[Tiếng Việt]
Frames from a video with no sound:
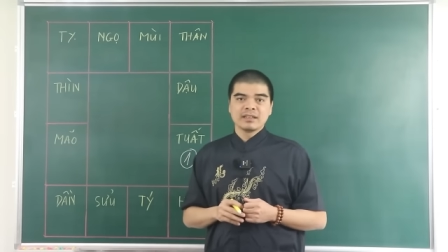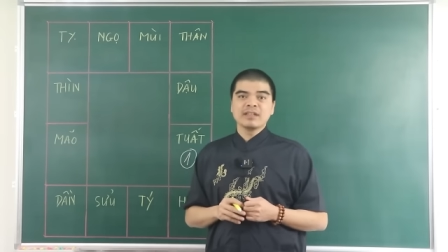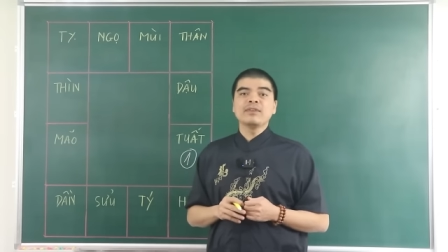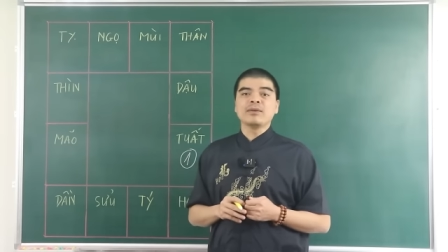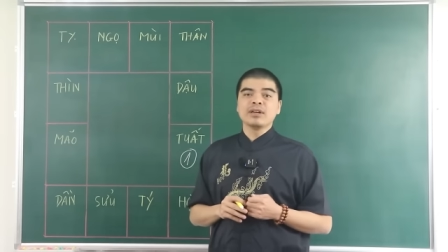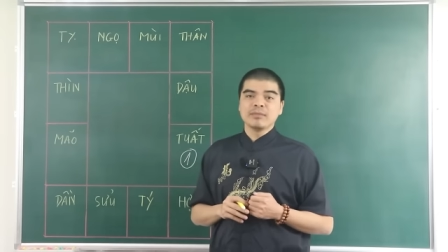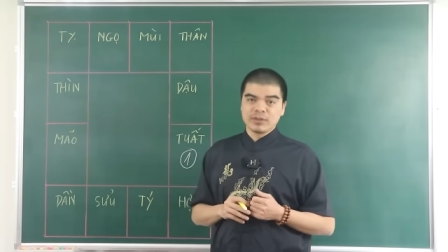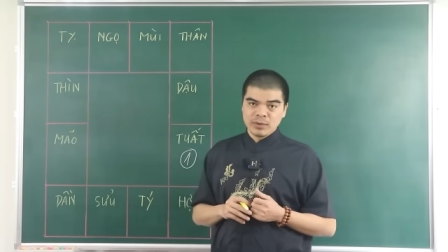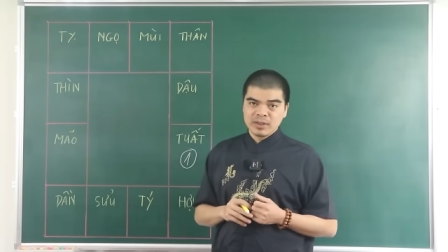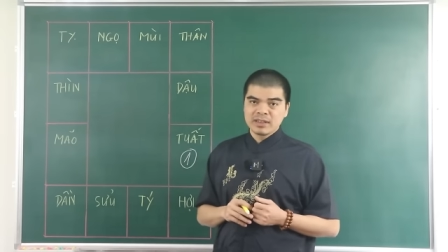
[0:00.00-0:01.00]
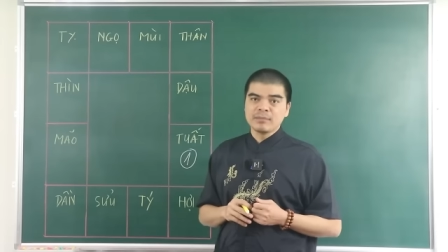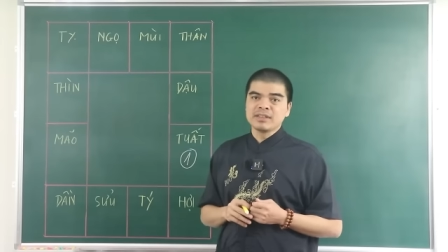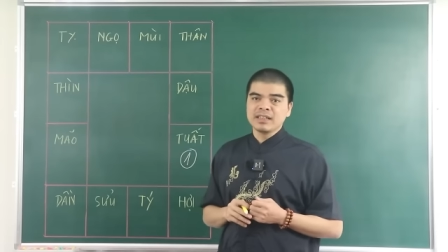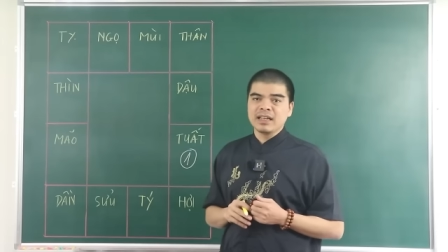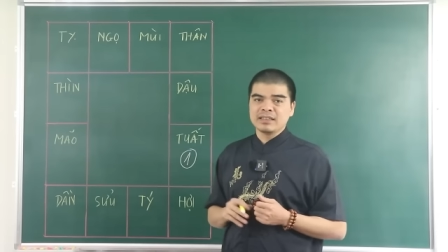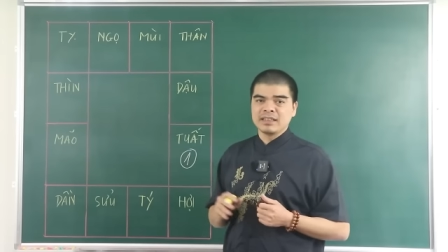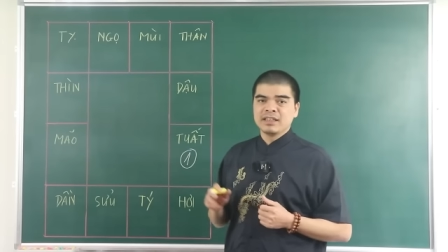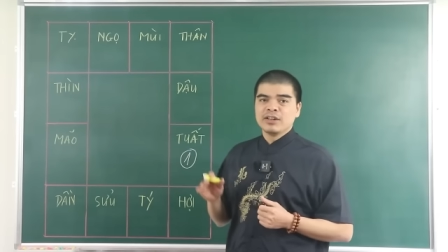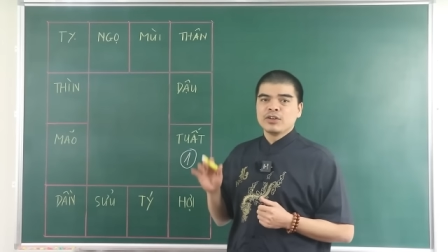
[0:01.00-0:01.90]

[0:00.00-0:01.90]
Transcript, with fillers: thất vọng hơn mà thôi, thậm chí là gì,